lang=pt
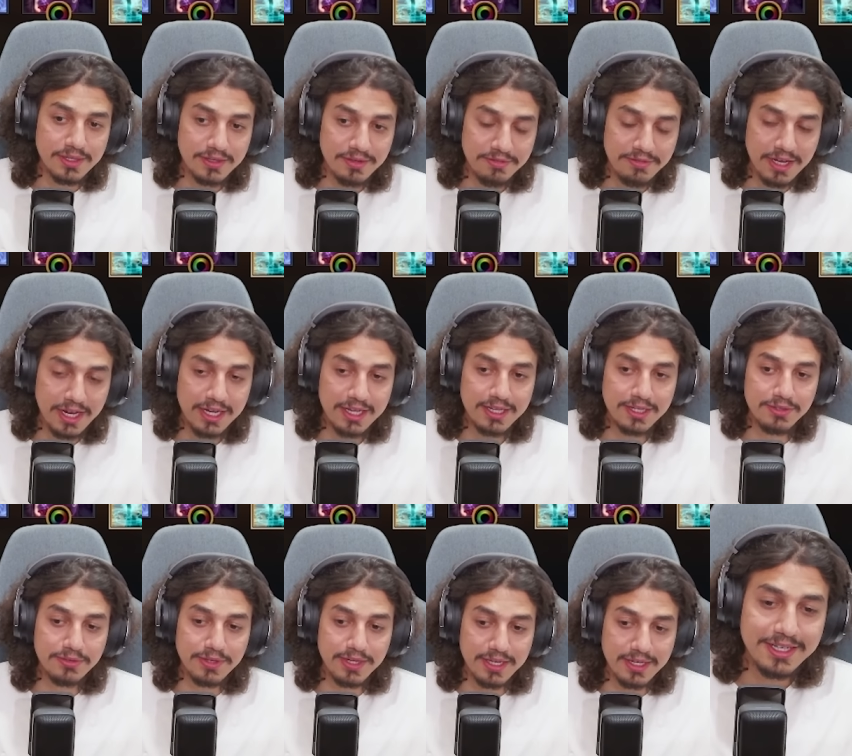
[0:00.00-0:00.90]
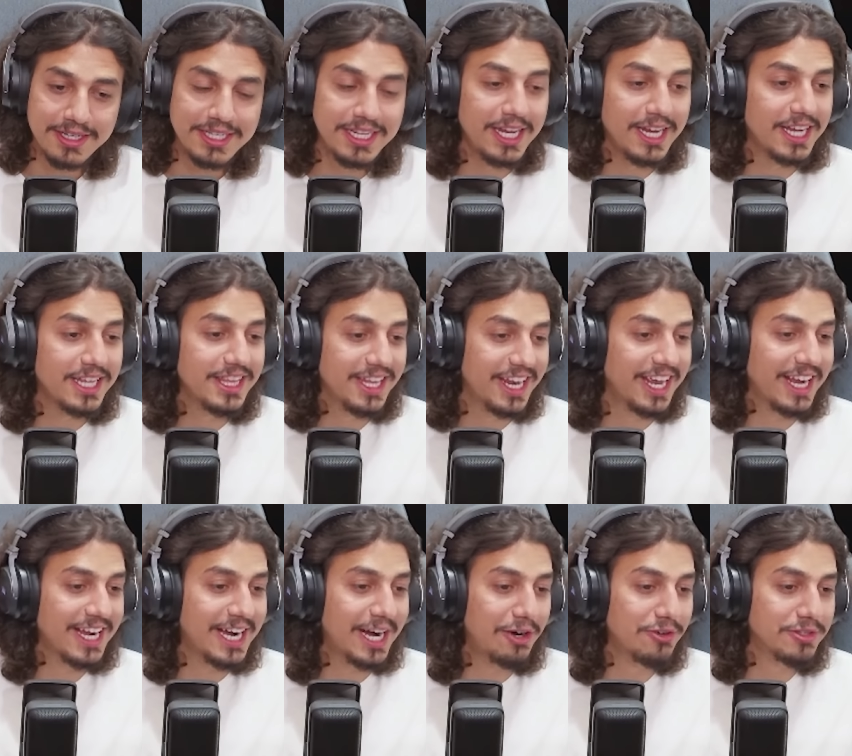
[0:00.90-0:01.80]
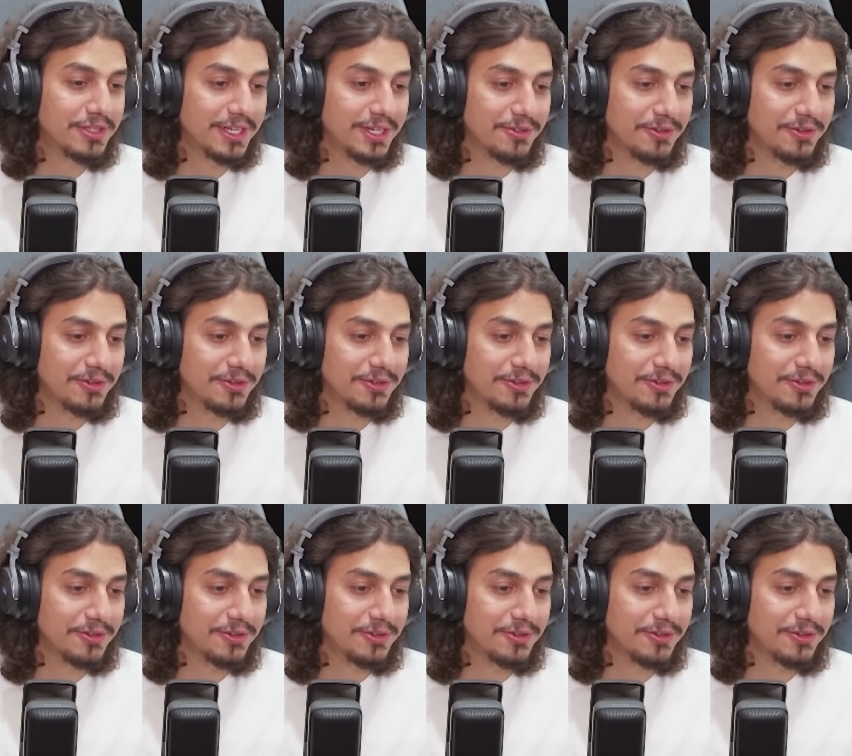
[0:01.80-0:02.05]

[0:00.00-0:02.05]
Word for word: Fala que não é. E aí, galera, é counter o